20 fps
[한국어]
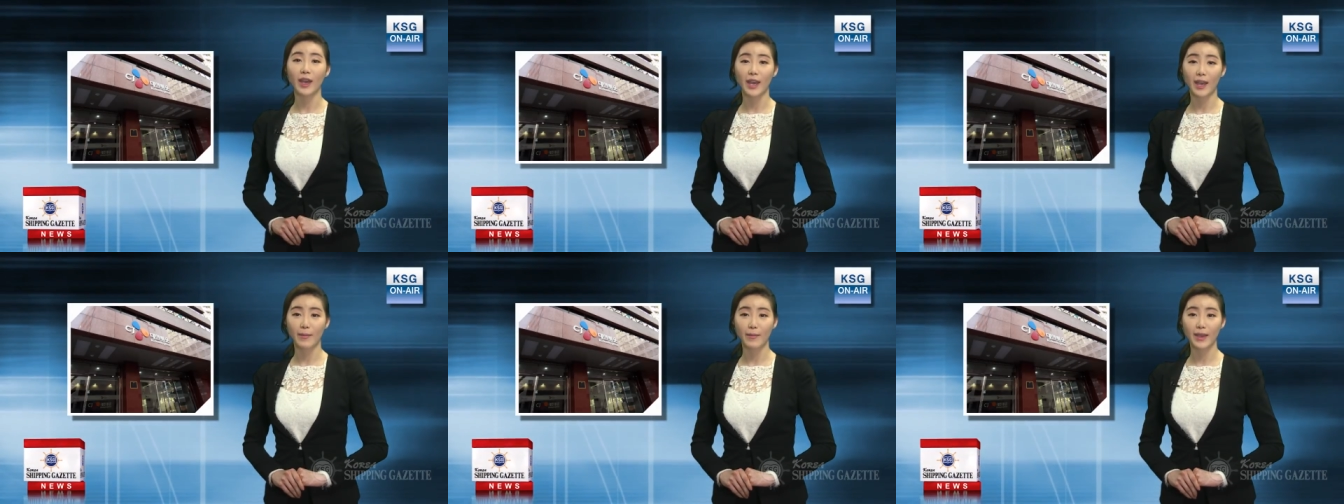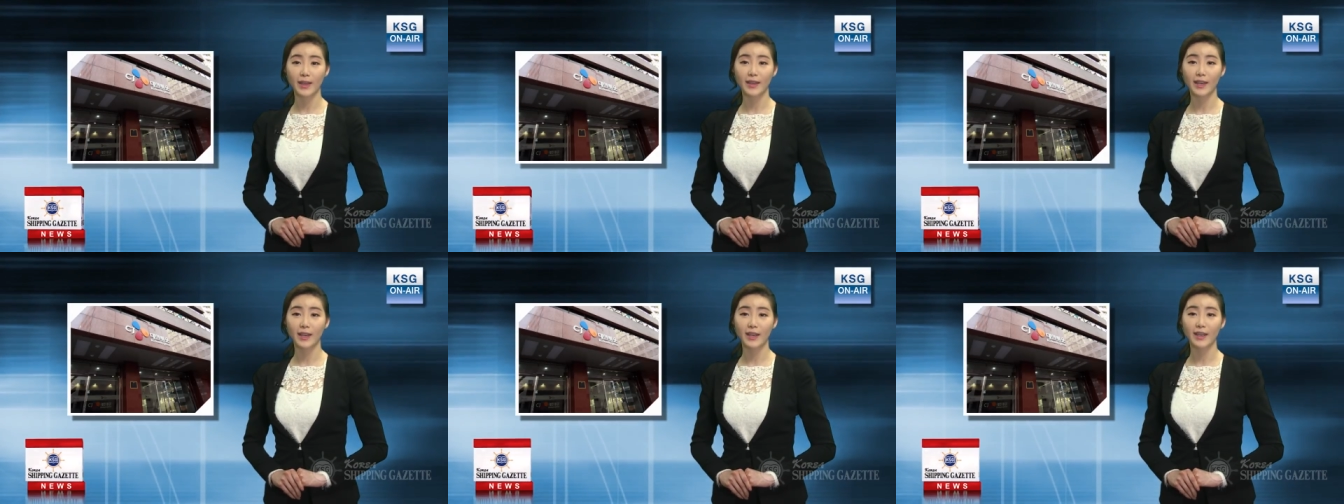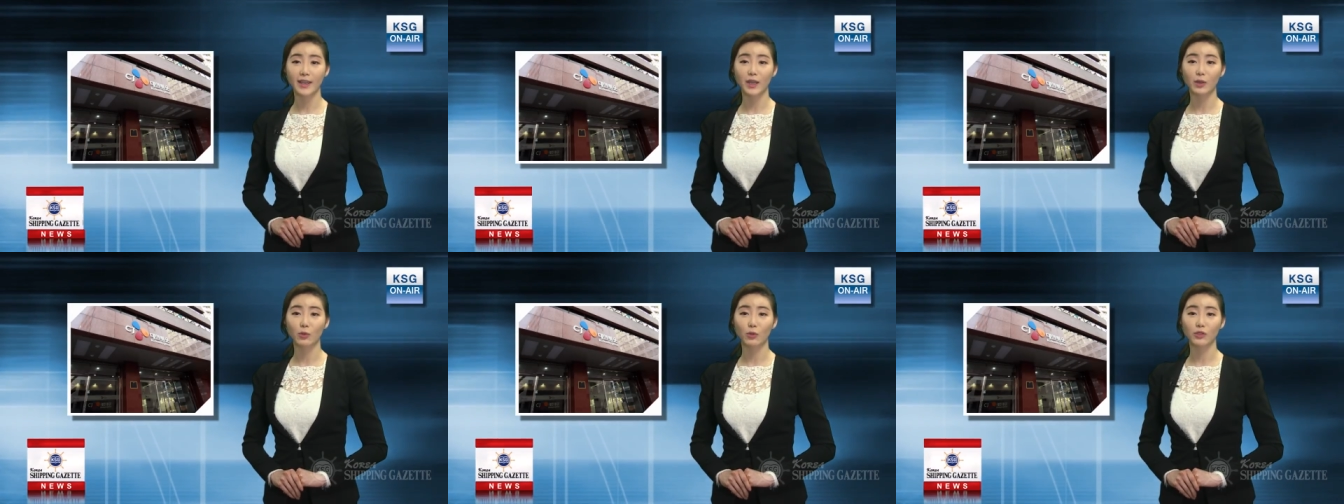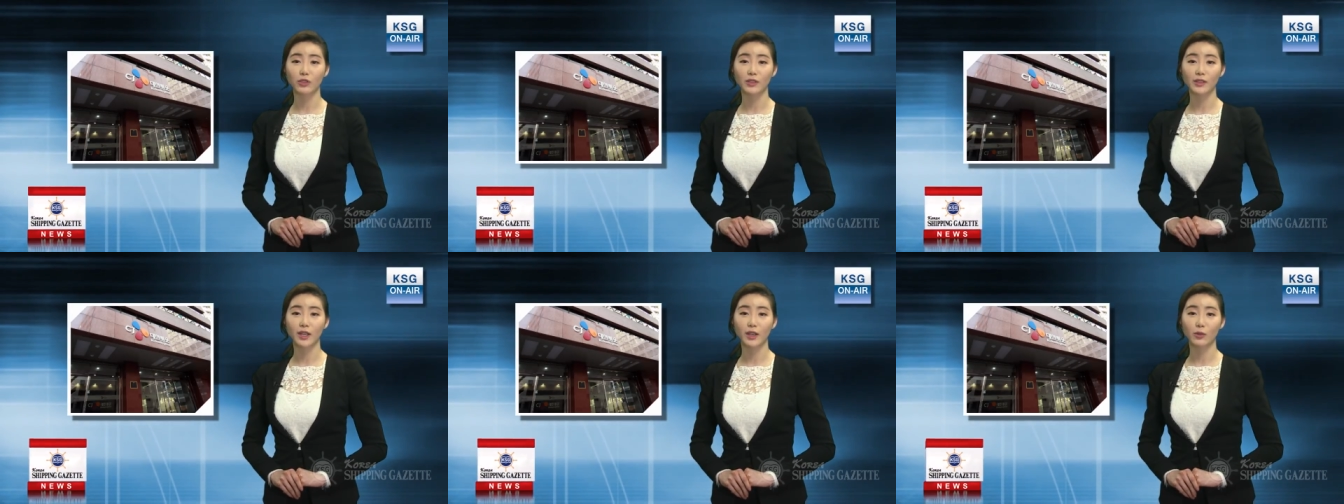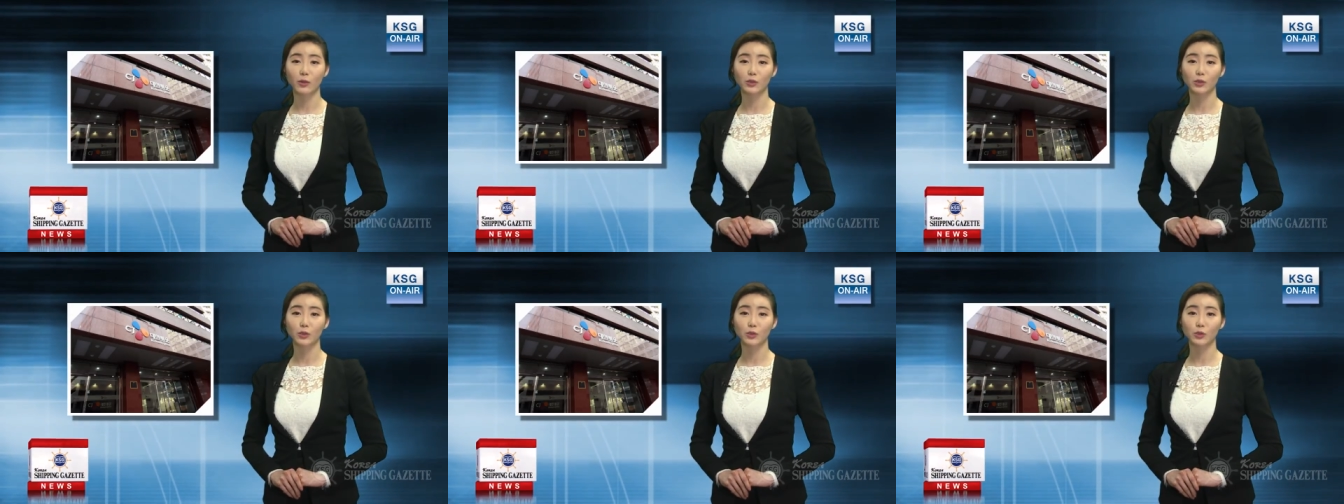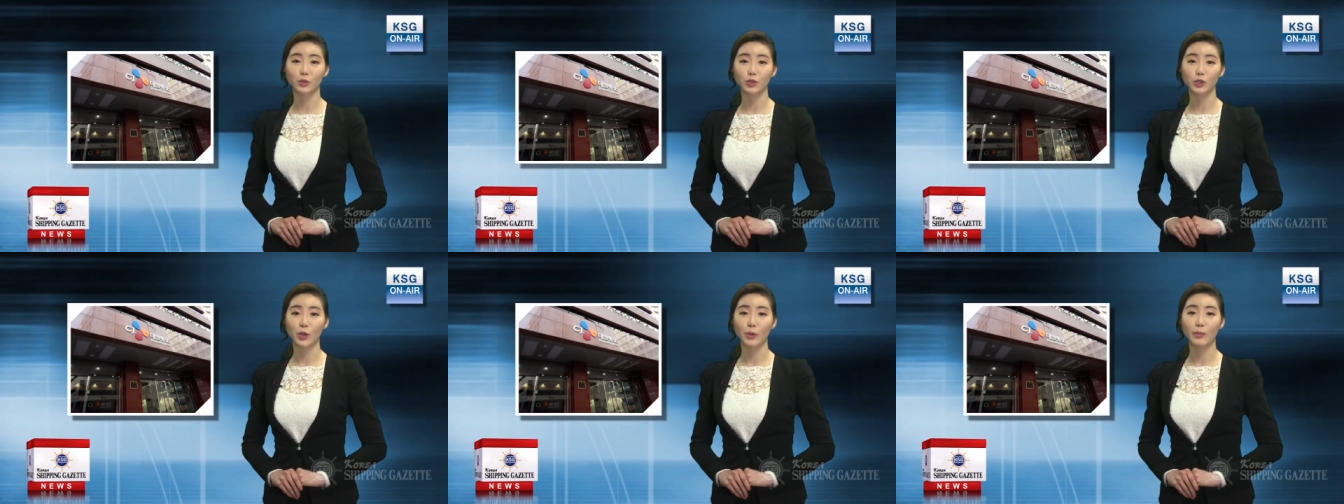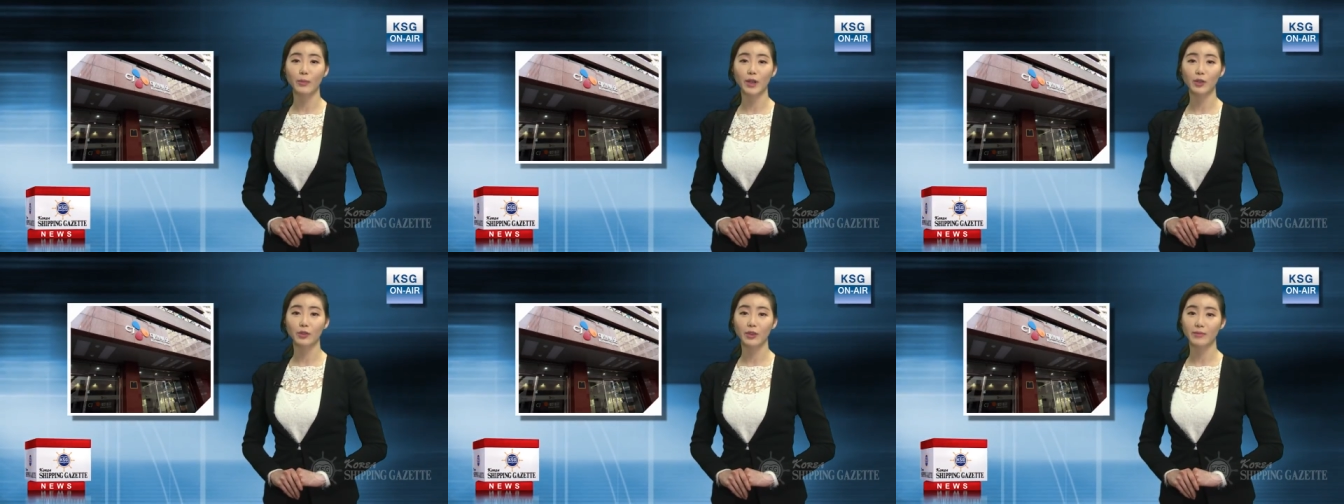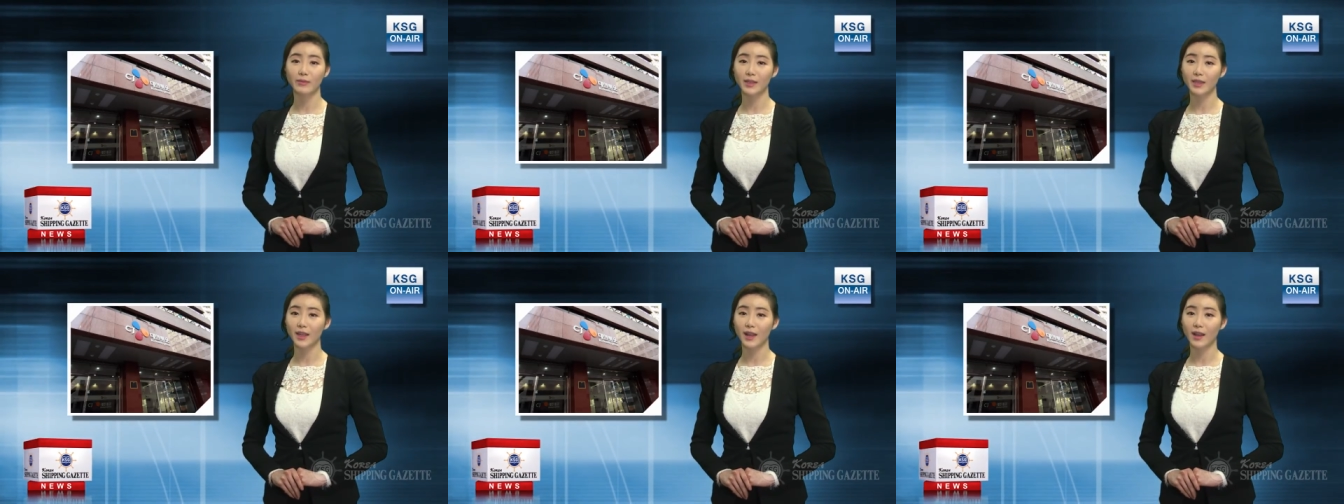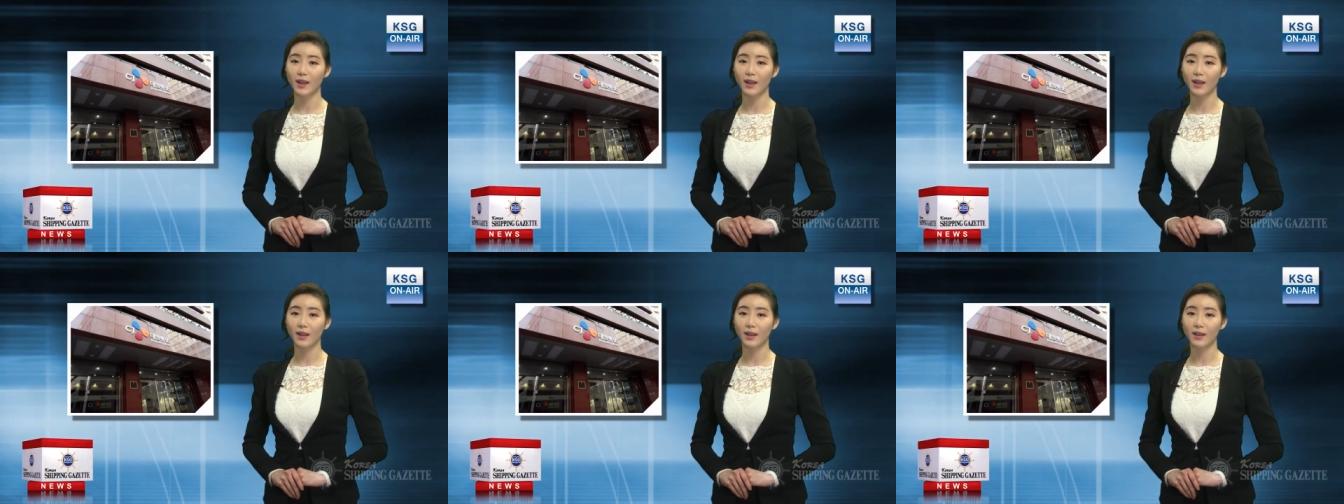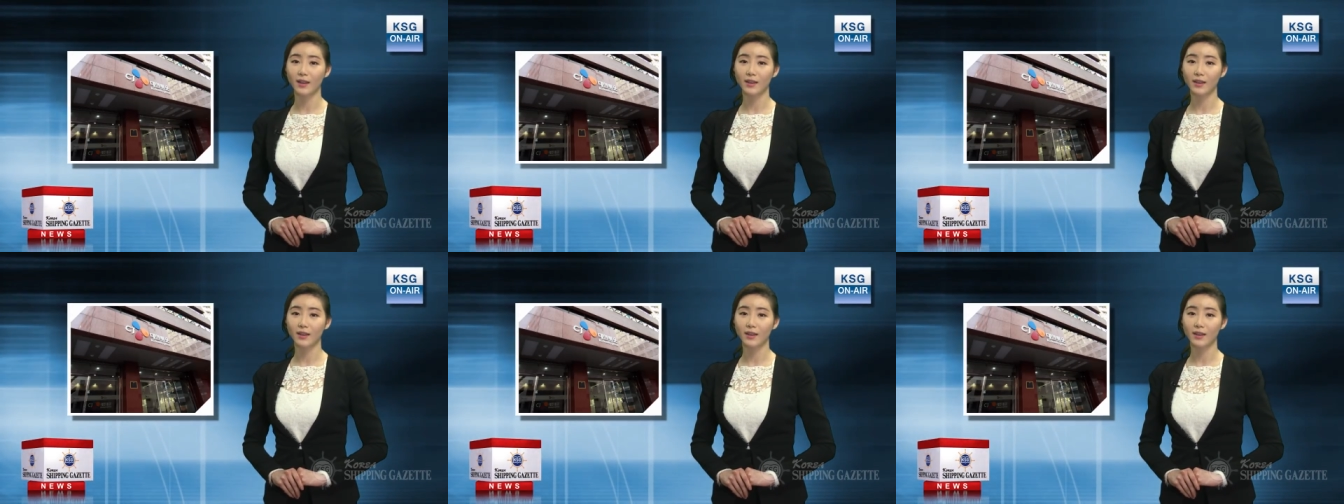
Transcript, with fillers: M&A에 도전할 것으로 전망됩니다.